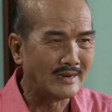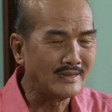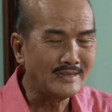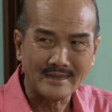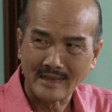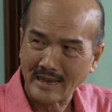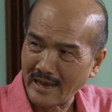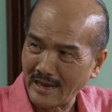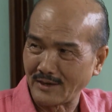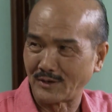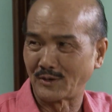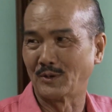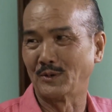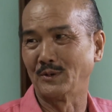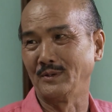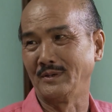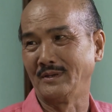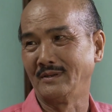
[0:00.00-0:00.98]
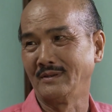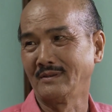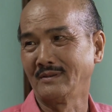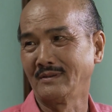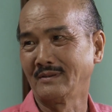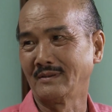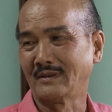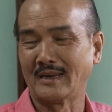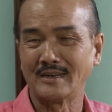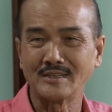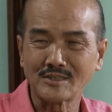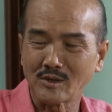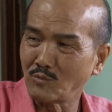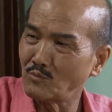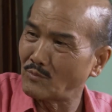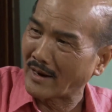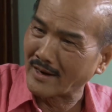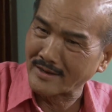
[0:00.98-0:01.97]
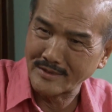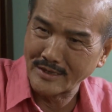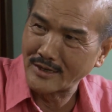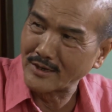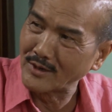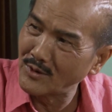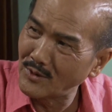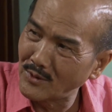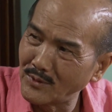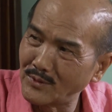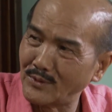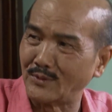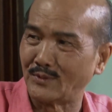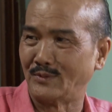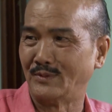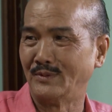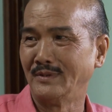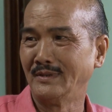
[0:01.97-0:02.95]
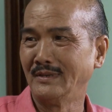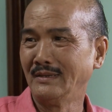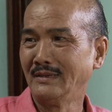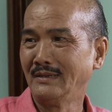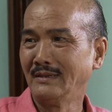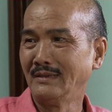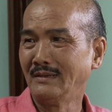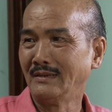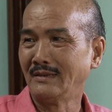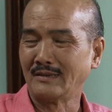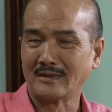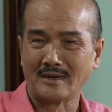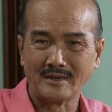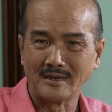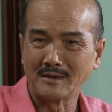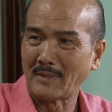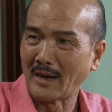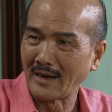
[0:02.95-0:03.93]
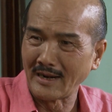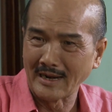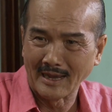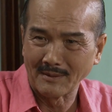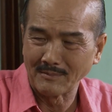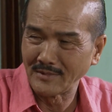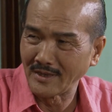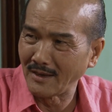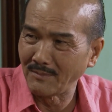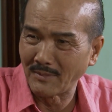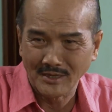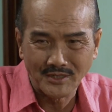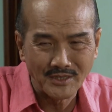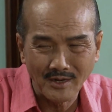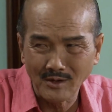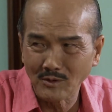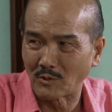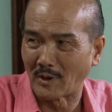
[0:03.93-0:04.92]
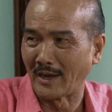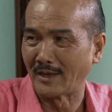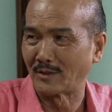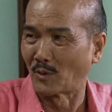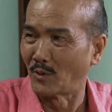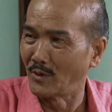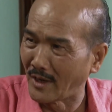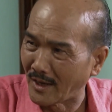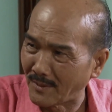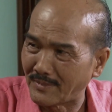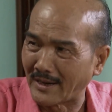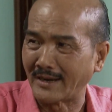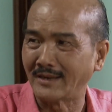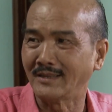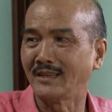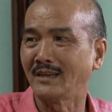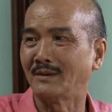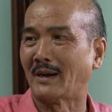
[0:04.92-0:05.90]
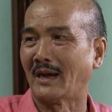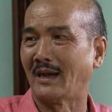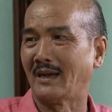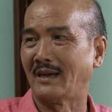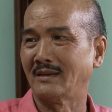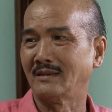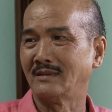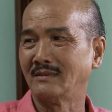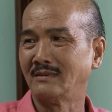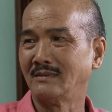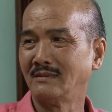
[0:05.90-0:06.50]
Ảnh già rồi, ảnh sống bằng tiền hưu. Trời ơi, bà làm vậy bà xin hoài tội nghiệp ảnh lắm chứ bà.